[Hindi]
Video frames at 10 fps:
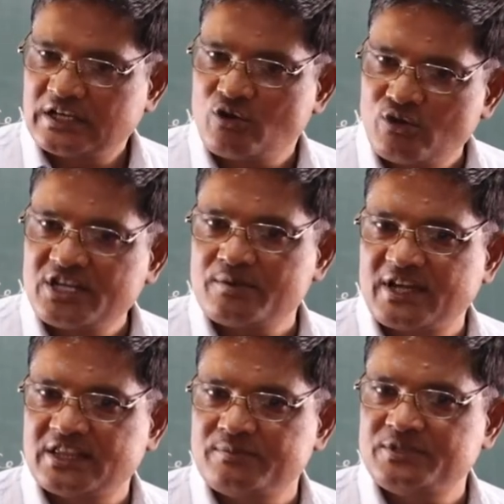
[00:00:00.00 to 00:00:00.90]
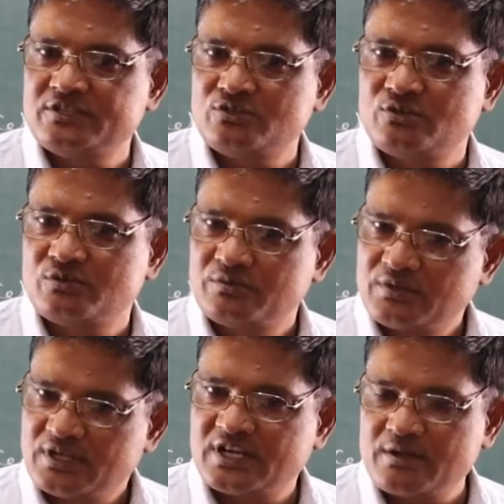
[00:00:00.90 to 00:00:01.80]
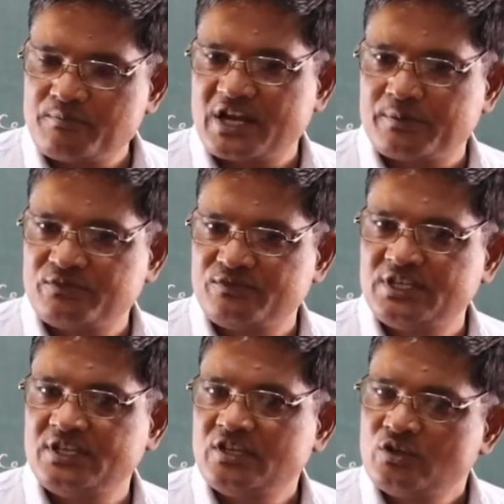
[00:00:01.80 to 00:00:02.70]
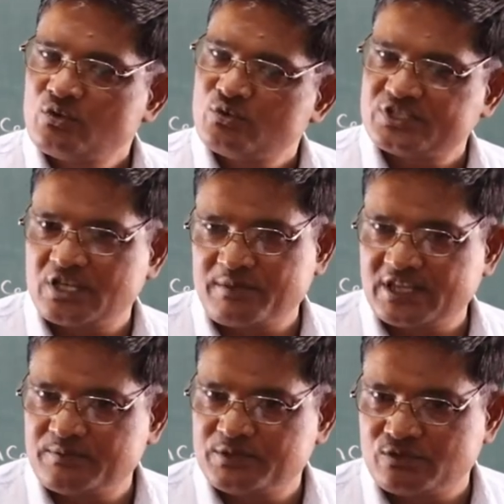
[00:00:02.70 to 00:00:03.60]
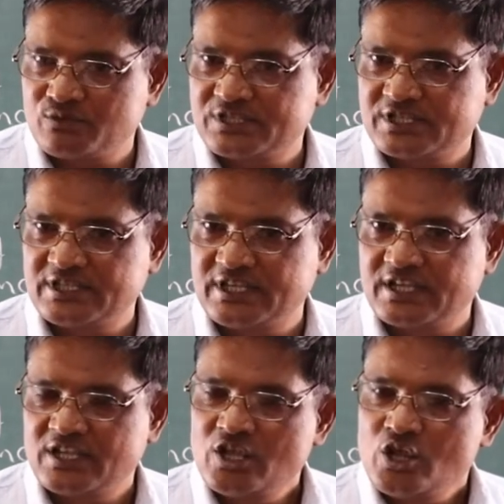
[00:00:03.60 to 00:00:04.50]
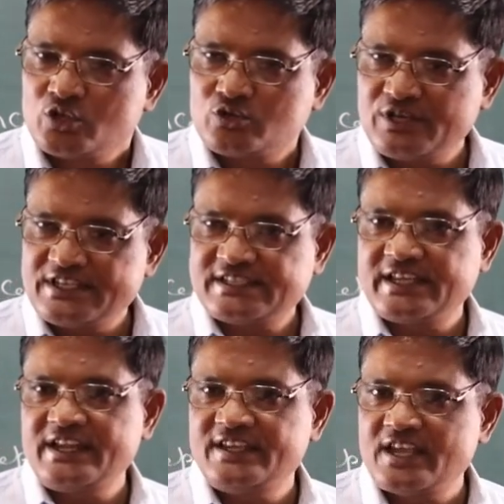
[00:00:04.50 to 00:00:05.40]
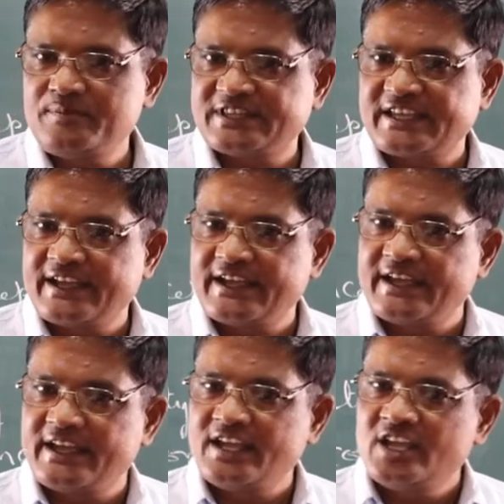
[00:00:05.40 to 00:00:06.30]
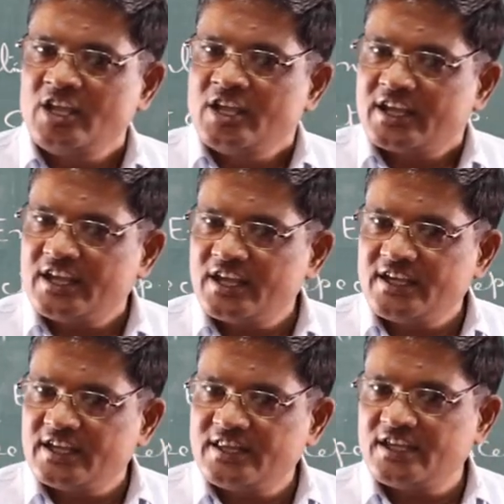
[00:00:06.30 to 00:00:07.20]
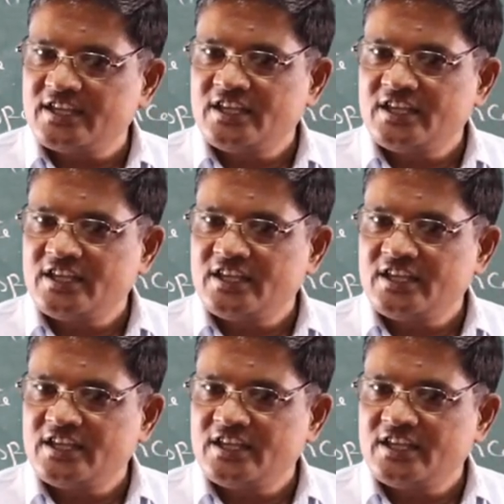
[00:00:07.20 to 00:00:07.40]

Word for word: लोन के माध्यम से जो रकम प्राप्त हुई उसके माध्यम से हो सकती है तो इसके लिए यही बताया गया है कि यदि